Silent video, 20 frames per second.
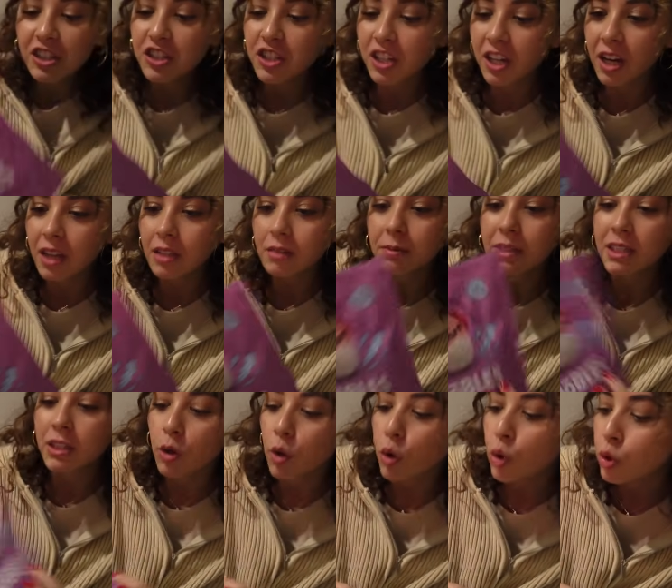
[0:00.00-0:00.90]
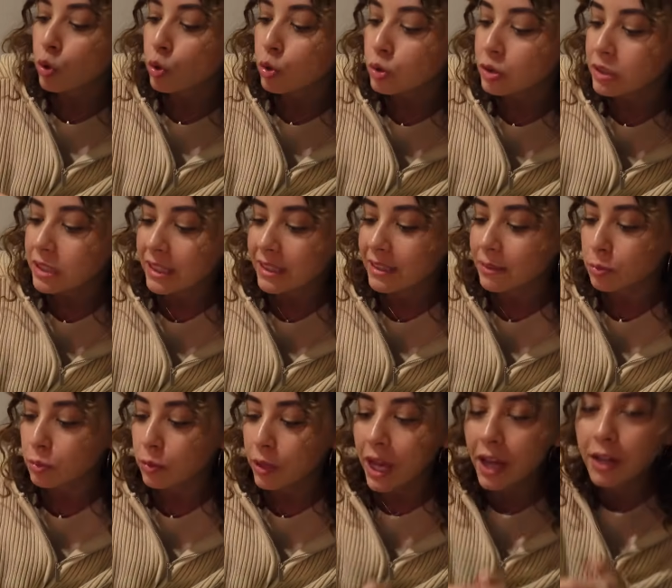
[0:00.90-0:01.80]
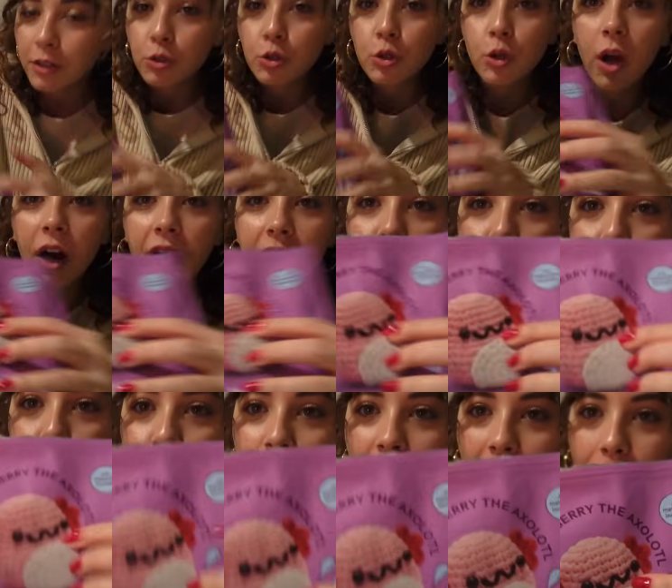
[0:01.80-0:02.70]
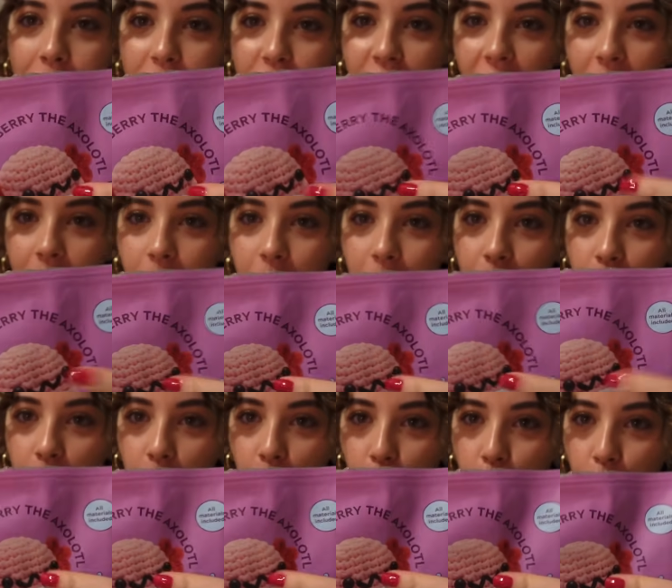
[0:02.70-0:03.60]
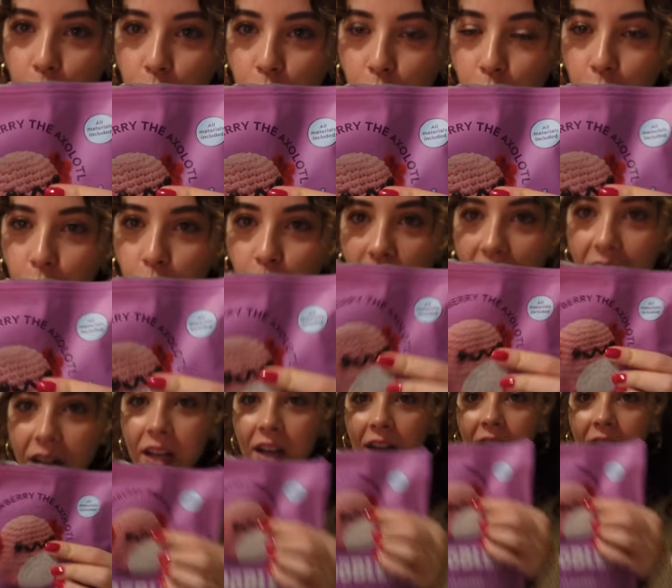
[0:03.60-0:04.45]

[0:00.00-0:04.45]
çıkan bir örgü seti bu. Yani şu şunu yapacağım günün sonunda.